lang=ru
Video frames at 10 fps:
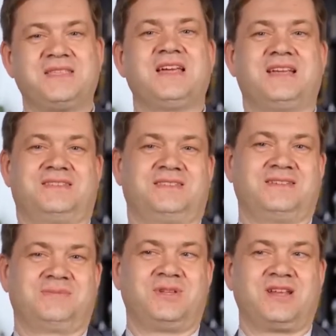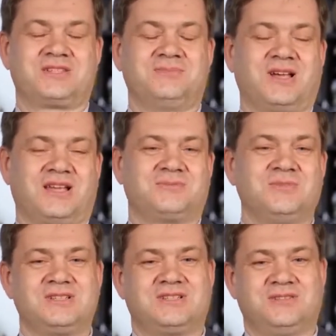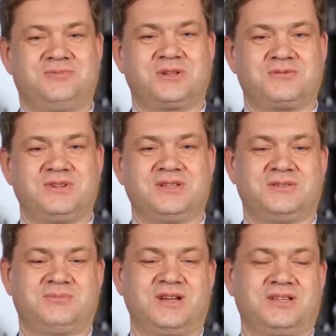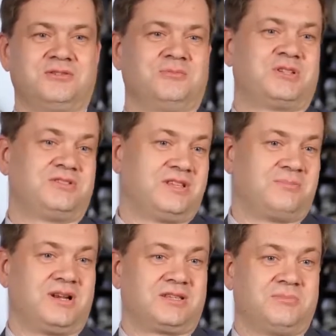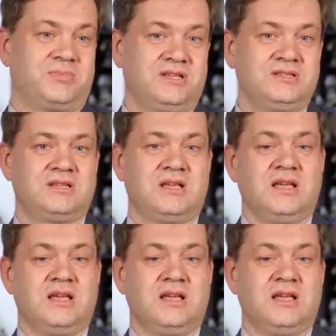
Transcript: понять, э, переосмыслить впервые маленького произведения «Маленький принц»,